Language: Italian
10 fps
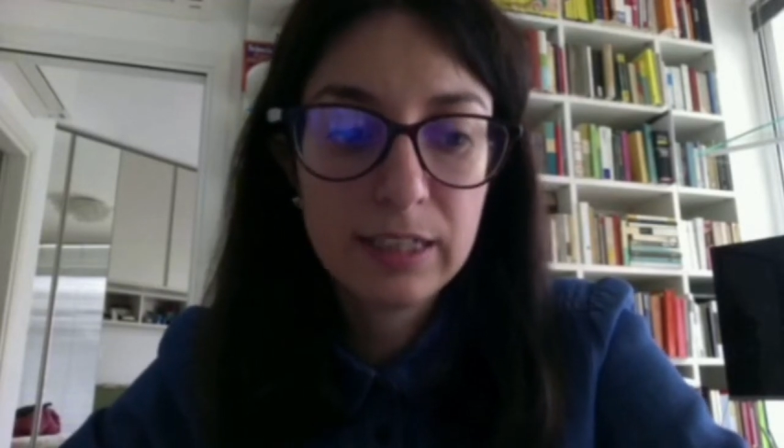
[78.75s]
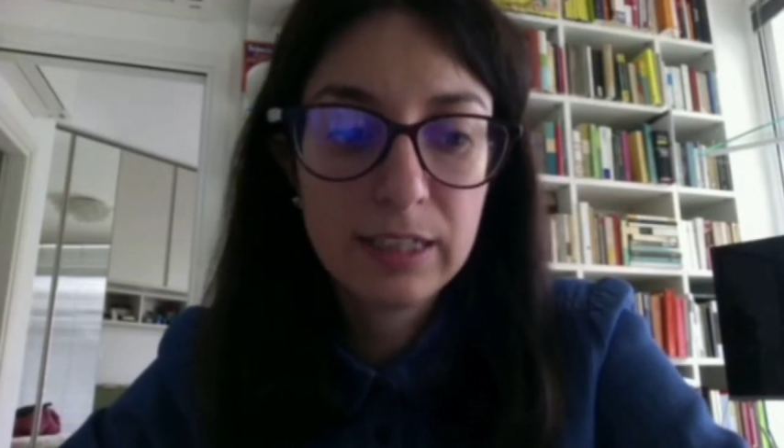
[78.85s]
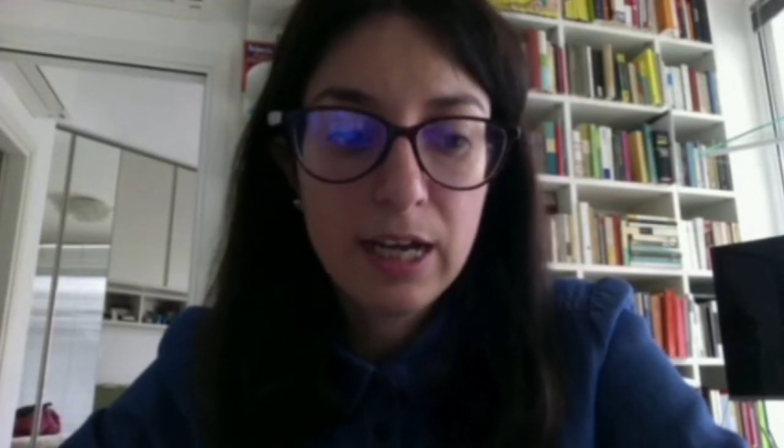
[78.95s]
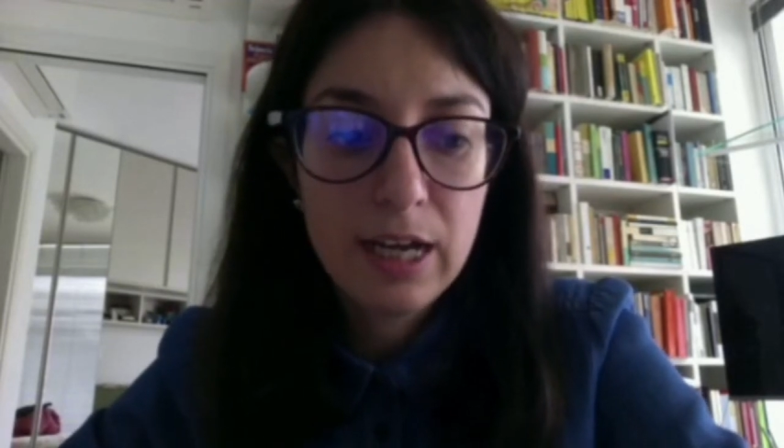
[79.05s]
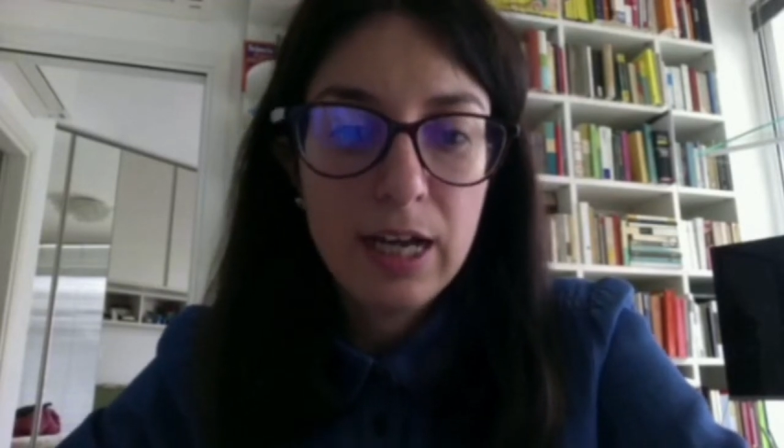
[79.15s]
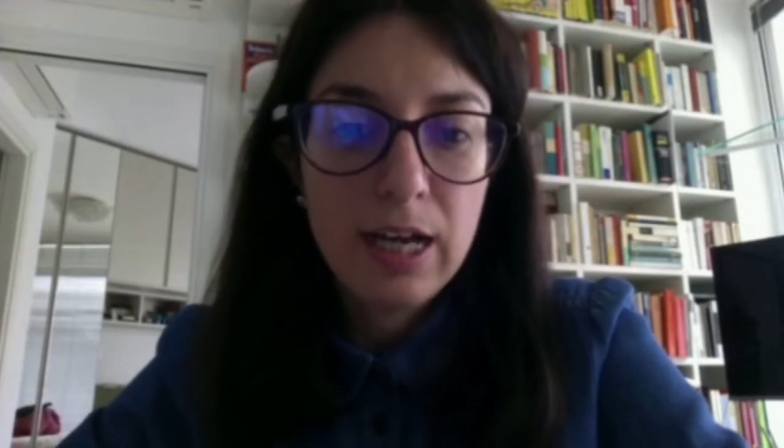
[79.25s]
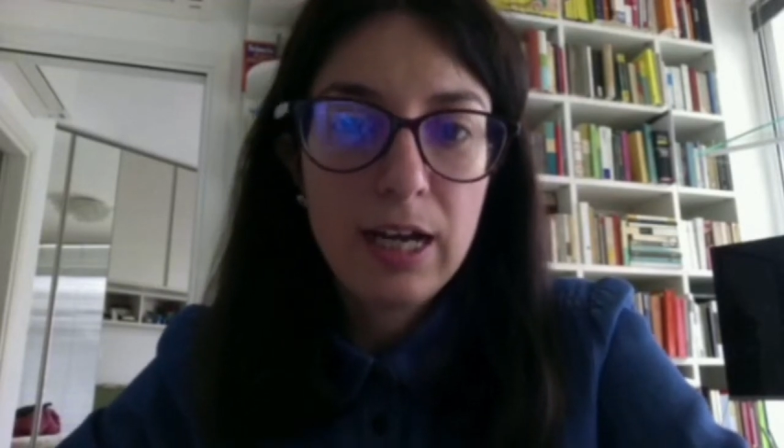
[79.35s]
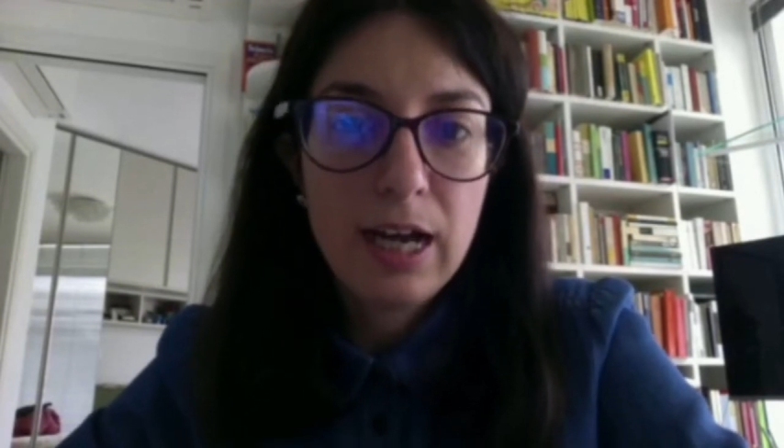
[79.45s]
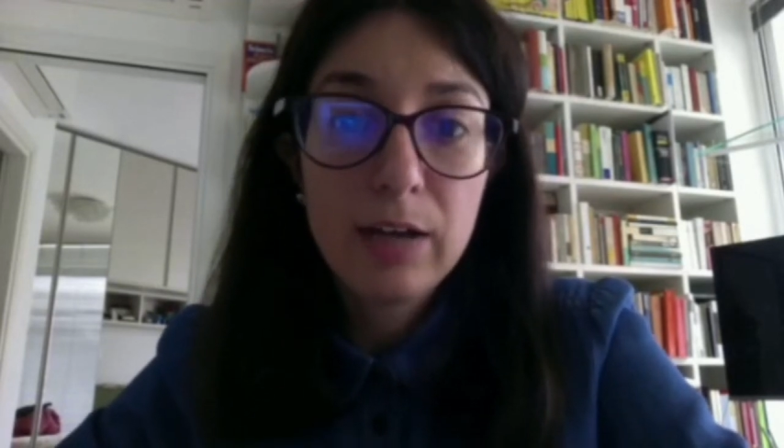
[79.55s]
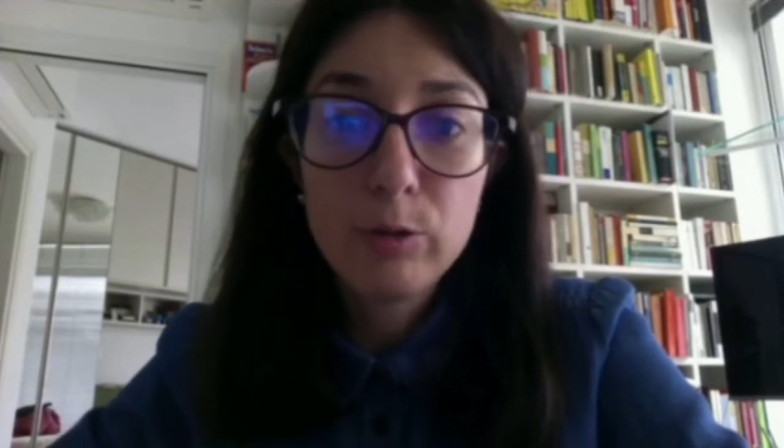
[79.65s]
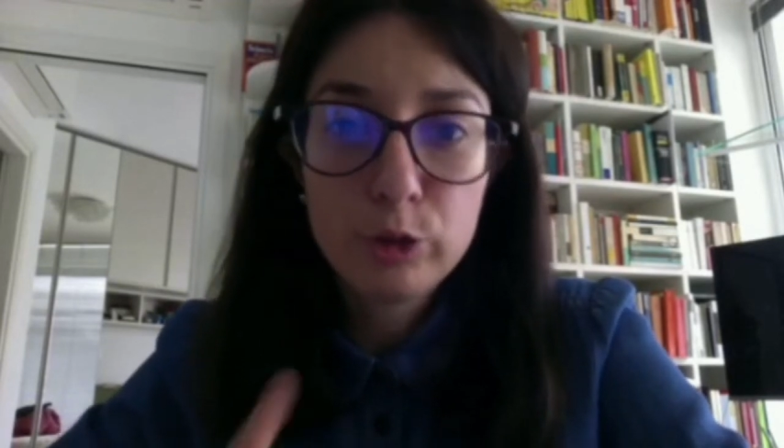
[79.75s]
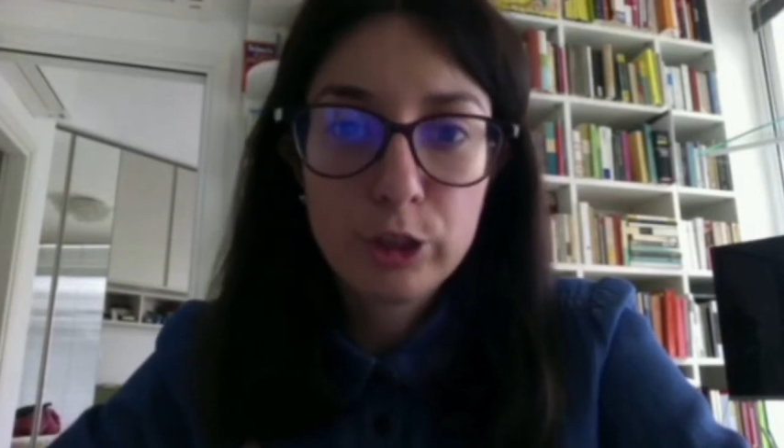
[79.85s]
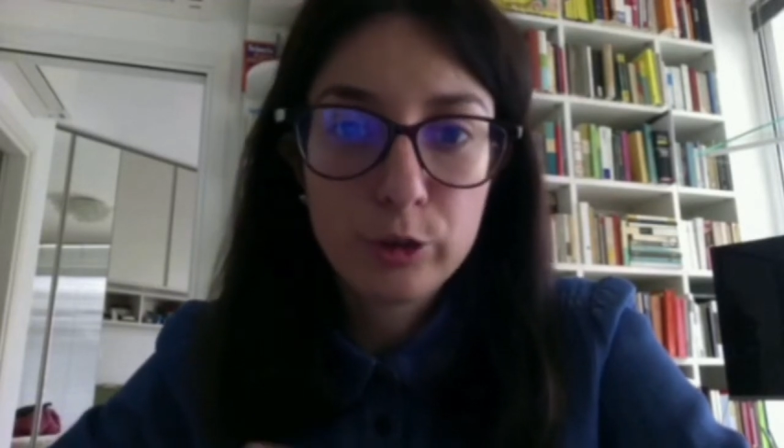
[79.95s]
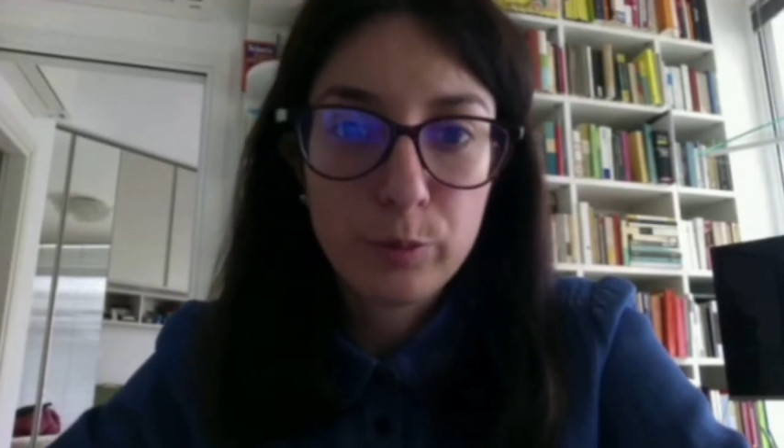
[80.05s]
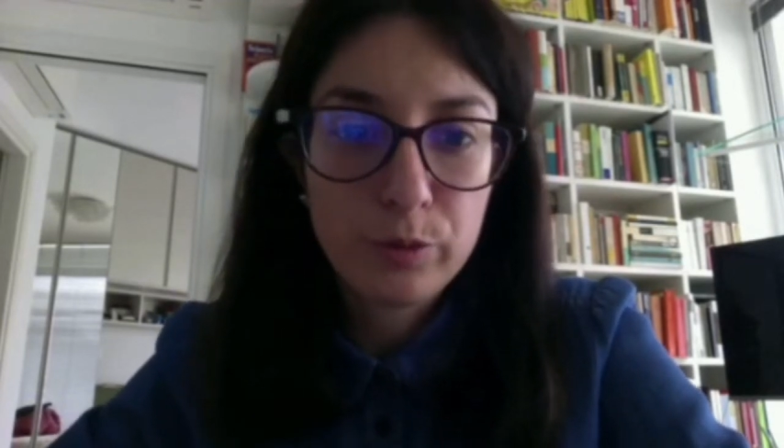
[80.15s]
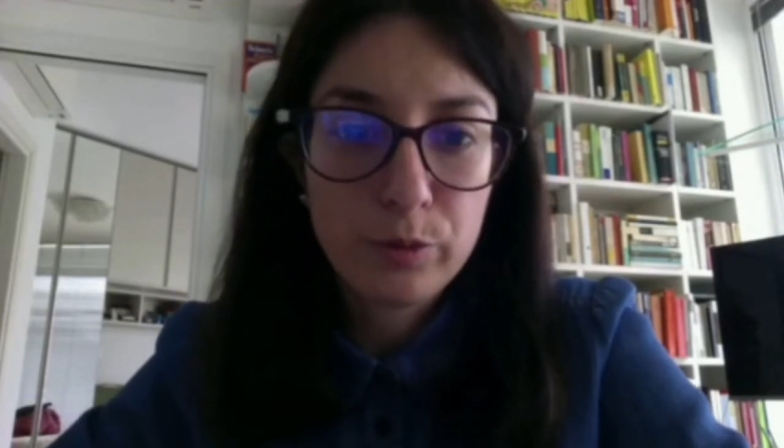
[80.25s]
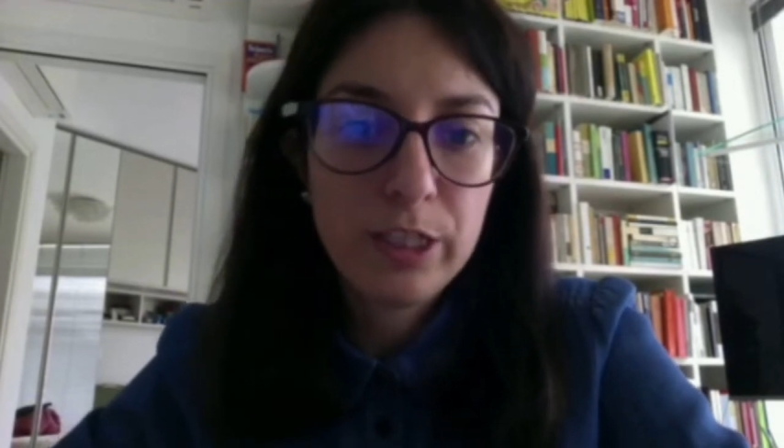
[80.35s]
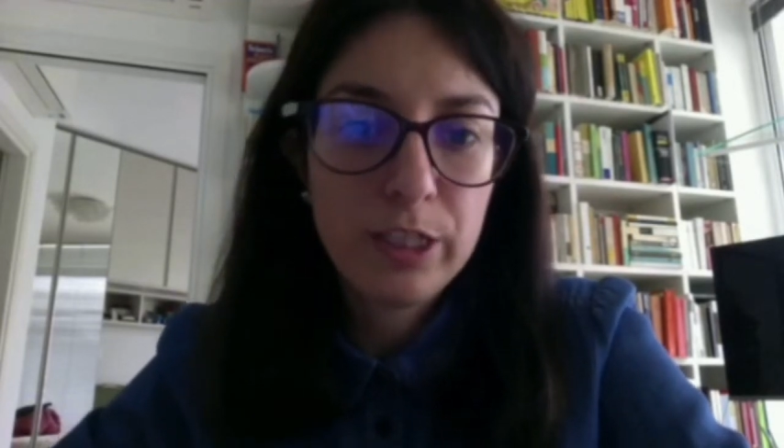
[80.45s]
eh, hanno un certo profilo,